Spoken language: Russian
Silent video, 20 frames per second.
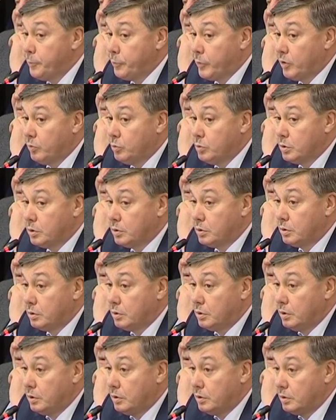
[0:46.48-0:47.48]
Ну вот.
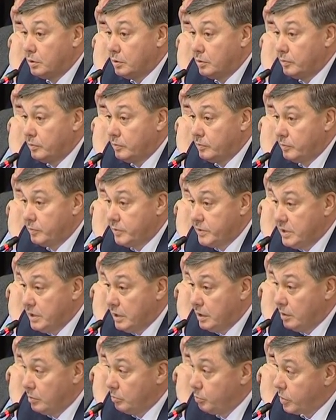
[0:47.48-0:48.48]
Все
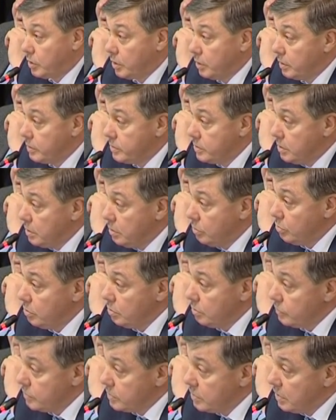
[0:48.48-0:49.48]
проектируют,
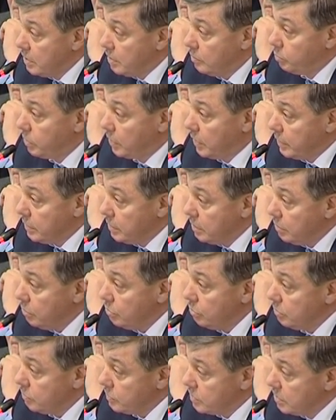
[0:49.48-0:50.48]
все
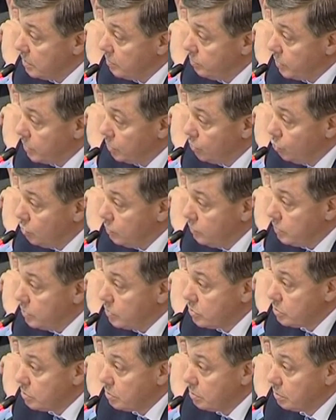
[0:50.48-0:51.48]
планируют, все придумывают
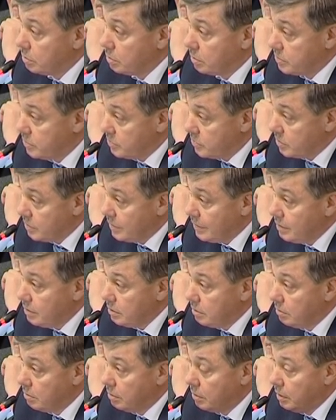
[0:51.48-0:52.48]
что-то. К
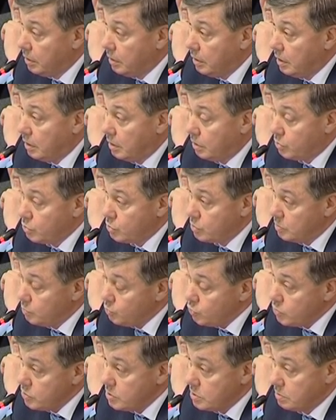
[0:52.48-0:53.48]
сожалению,
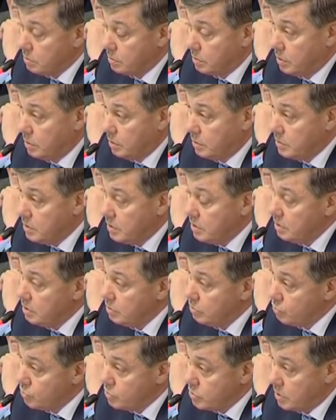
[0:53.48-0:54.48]
Росимущество-то нигде и не
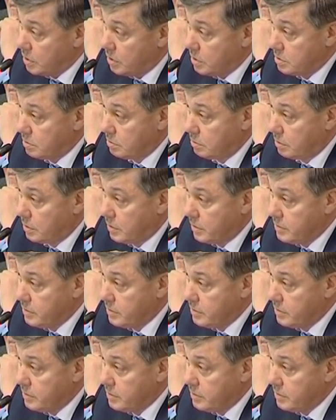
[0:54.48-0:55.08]
участвует.